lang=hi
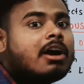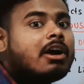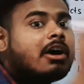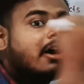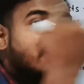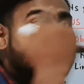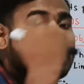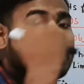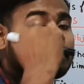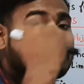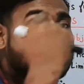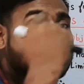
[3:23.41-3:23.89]

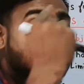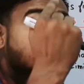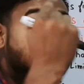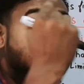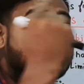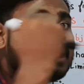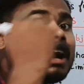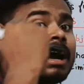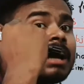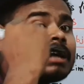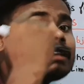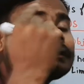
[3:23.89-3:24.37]
और हमारे
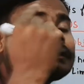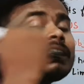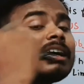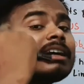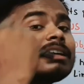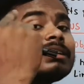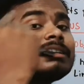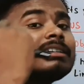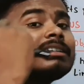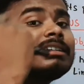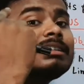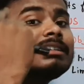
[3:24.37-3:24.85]
आँख
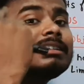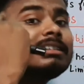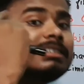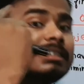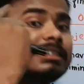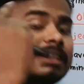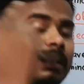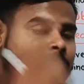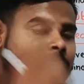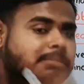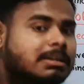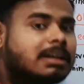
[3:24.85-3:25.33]
तक
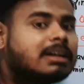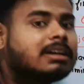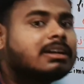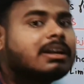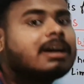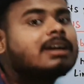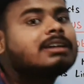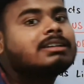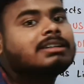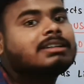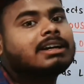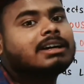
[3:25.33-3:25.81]
जब तक
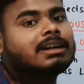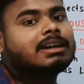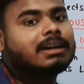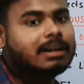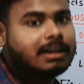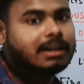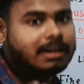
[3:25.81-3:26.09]
ना टक